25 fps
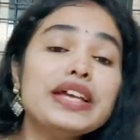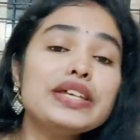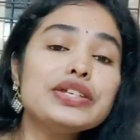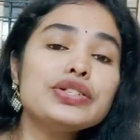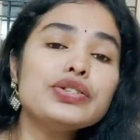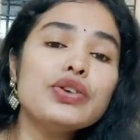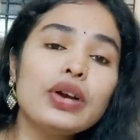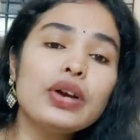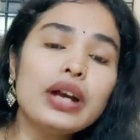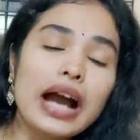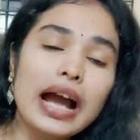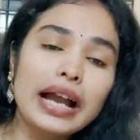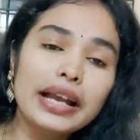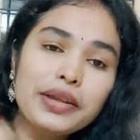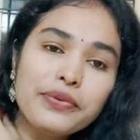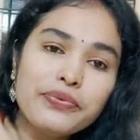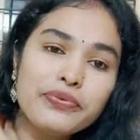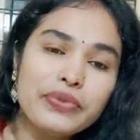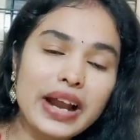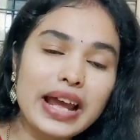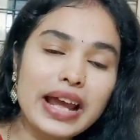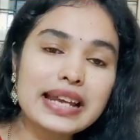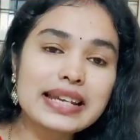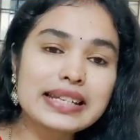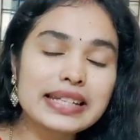సో కానీ
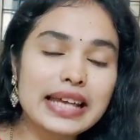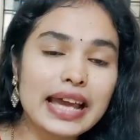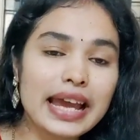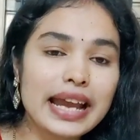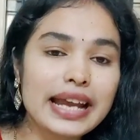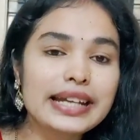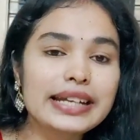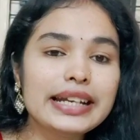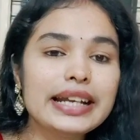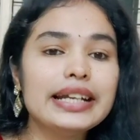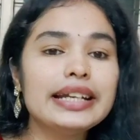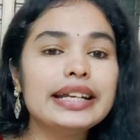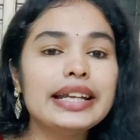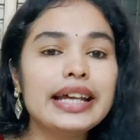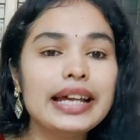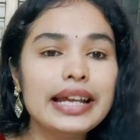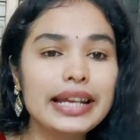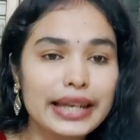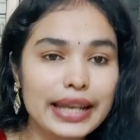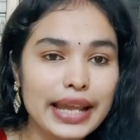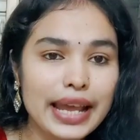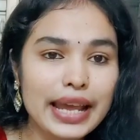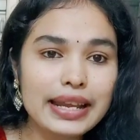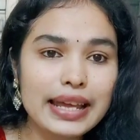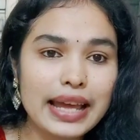ఫ్రెండ్స్ ఏంటంటే
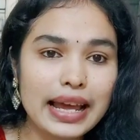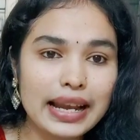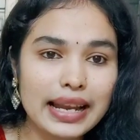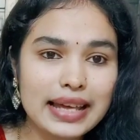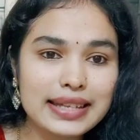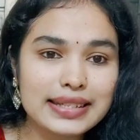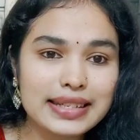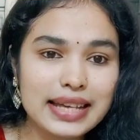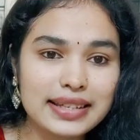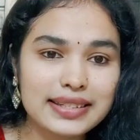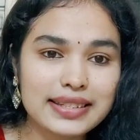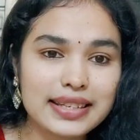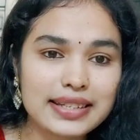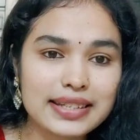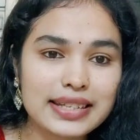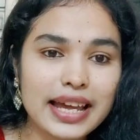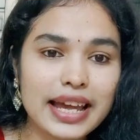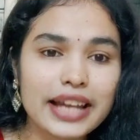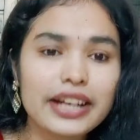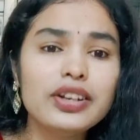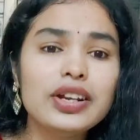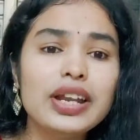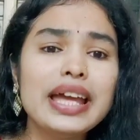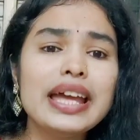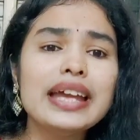నేను ఎలా సక్సెస్
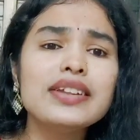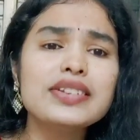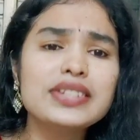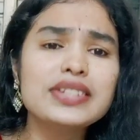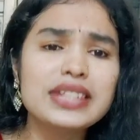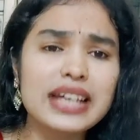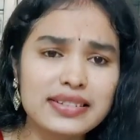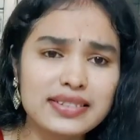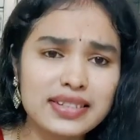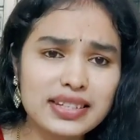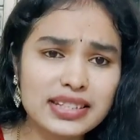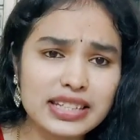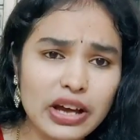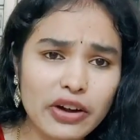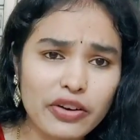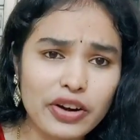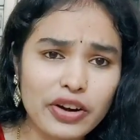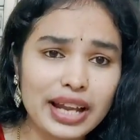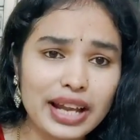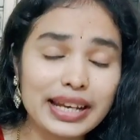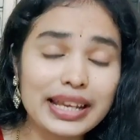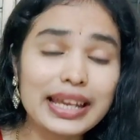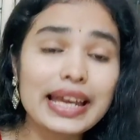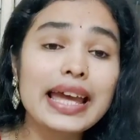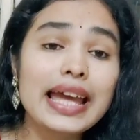అయ్యాను నేను సక్సెస్
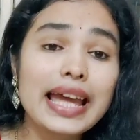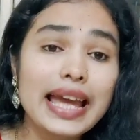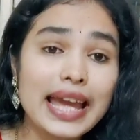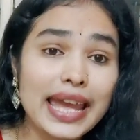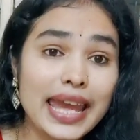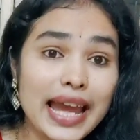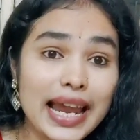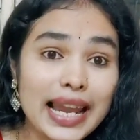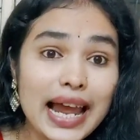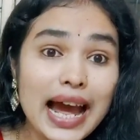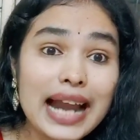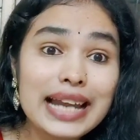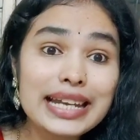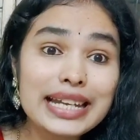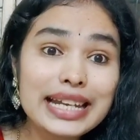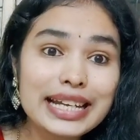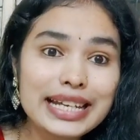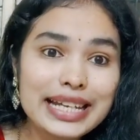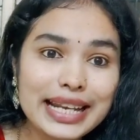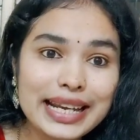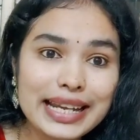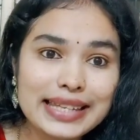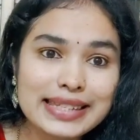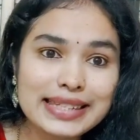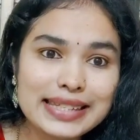అవ్వడానికి ఎలాంటి
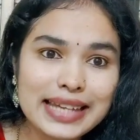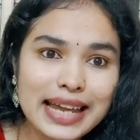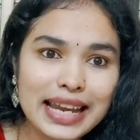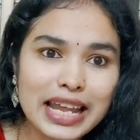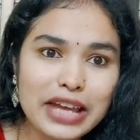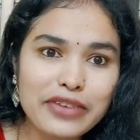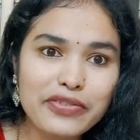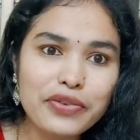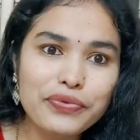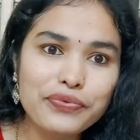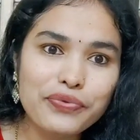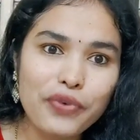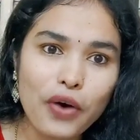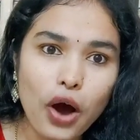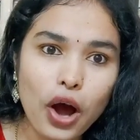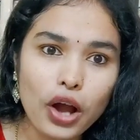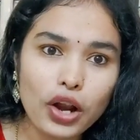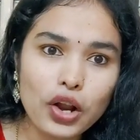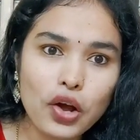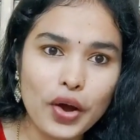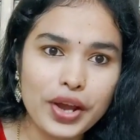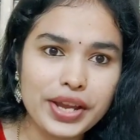ట్రిక్స్ అనేవి ఫాలో